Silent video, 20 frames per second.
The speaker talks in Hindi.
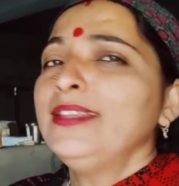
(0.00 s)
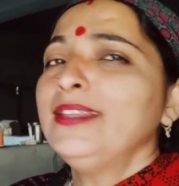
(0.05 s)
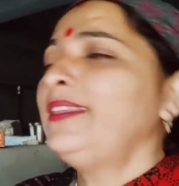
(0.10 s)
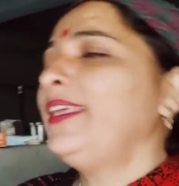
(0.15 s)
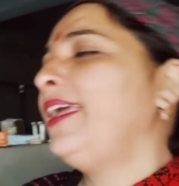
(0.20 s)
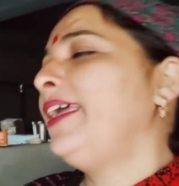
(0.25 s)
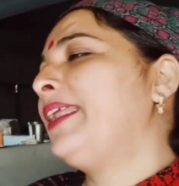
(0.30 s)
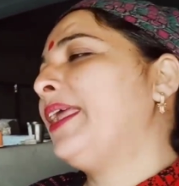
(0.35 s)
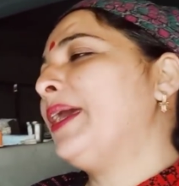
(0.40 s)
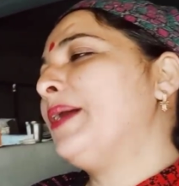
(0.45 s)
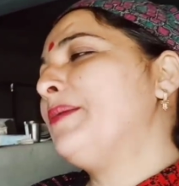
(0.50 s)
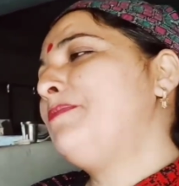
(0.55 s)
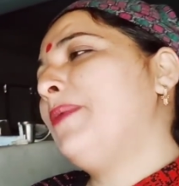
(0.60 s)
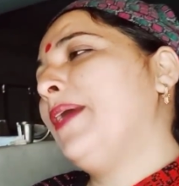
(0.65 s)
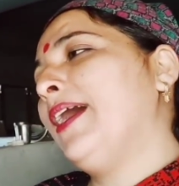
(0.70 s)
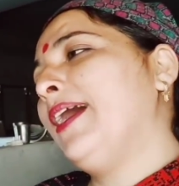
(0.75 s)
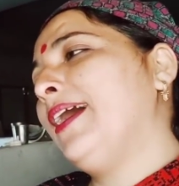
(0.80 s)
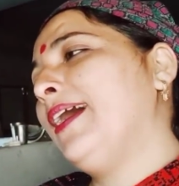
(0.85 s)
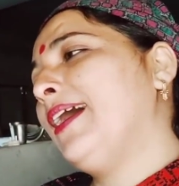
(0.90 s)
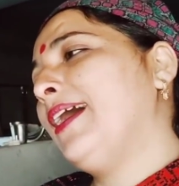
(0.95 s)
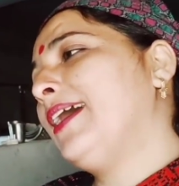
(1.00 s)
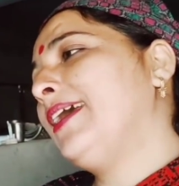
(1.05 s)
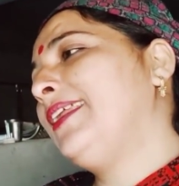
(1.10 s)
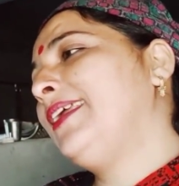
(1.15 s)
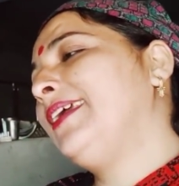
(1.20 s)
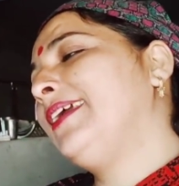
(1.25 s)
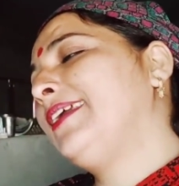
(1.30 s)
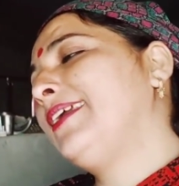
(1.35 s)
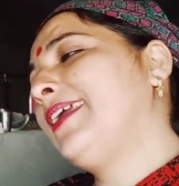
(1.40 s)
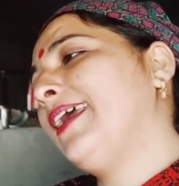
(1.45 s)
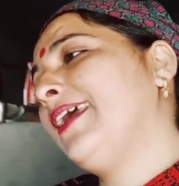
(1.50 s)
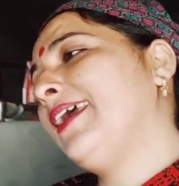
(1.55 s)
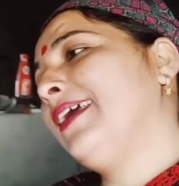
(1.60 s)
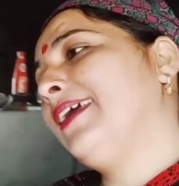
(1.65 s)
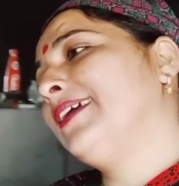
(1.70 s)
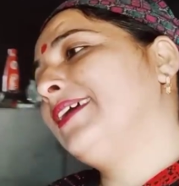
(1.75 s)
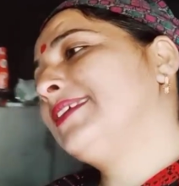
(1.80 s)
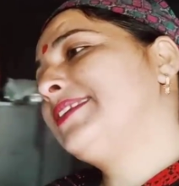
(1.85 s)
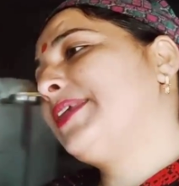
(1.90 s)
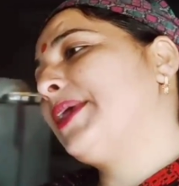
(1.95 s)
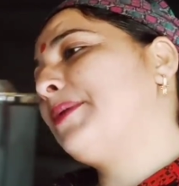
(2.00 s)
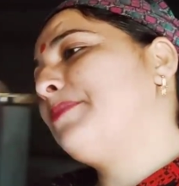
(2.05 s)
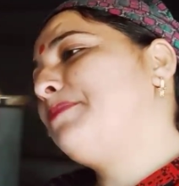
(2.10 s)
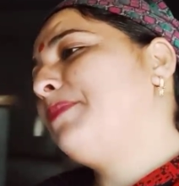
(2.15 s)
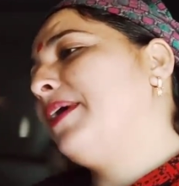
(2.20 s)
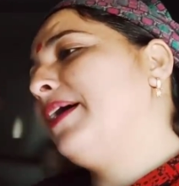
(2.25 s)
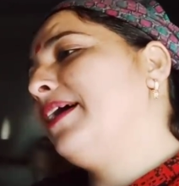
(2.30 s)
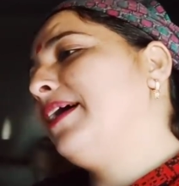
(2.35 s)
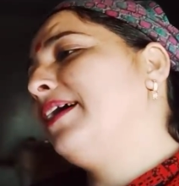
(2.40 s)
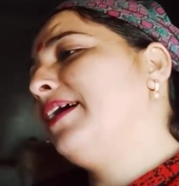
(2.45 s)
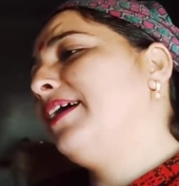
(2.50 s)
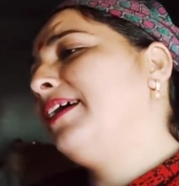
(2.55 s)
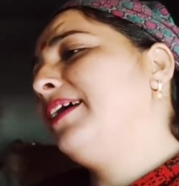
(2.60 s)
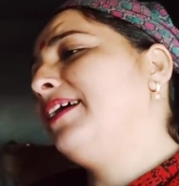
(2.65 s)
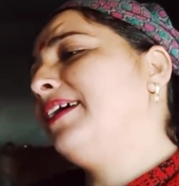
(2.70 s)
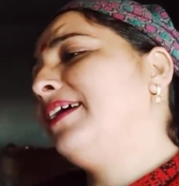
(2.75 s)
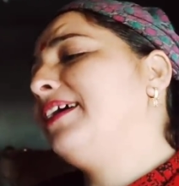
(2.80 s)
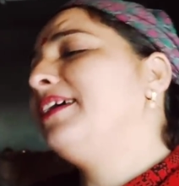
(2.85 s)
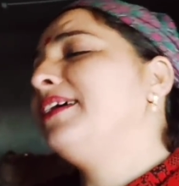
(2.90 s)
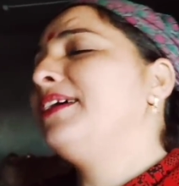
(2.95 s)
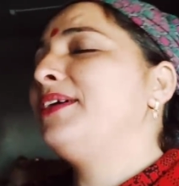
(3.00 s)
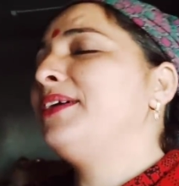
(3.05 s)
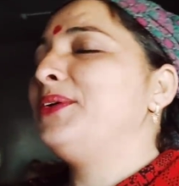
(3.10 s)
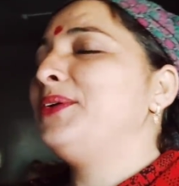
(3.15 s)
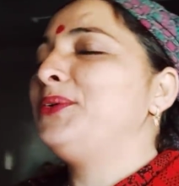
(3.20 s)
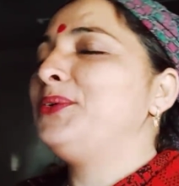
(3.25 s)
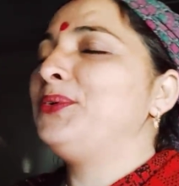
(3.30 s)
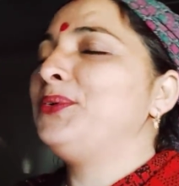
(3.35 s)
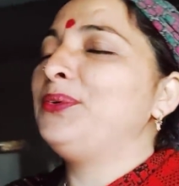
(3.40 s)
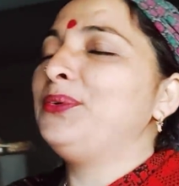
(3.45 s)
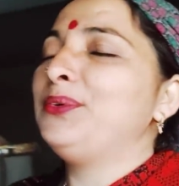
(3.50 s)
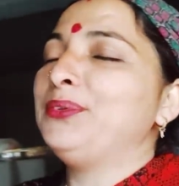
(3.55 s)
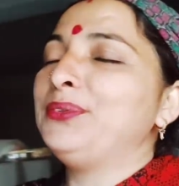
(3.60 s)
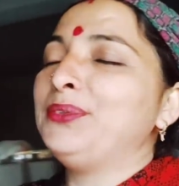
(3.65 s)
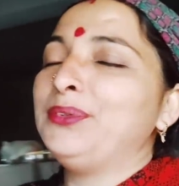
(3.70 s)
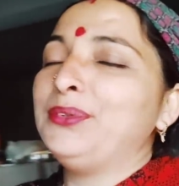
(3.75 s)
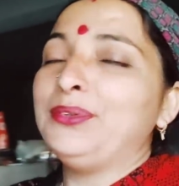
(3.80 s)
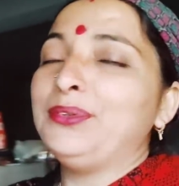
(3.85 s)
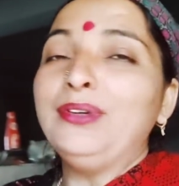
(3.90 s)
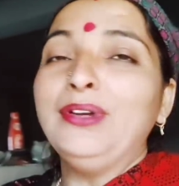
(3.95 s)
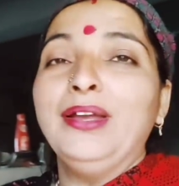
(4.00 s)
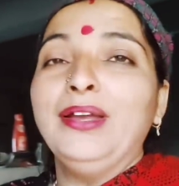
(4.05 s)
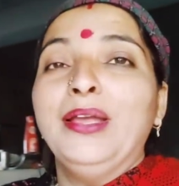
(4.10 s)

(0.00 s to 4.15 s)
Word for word: तेरा पार कैसे पाऊँ